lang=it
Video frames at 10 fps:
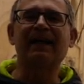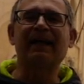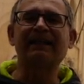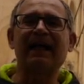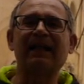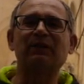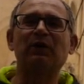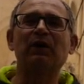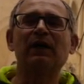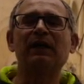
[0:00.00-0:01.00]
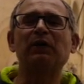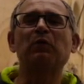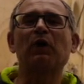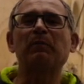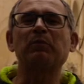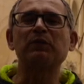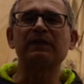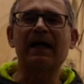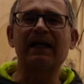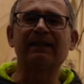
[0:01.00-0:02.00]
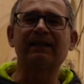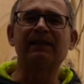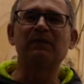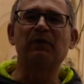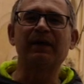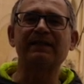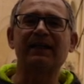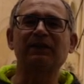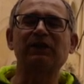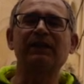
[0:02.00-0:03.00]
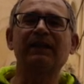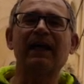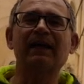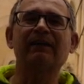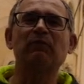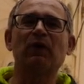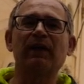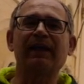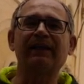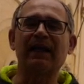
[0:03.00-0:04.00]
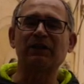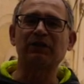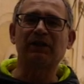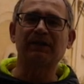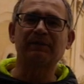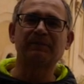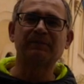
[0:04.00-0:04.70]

Cataldo, il cuore pulsante di questa città che vuole rinascere.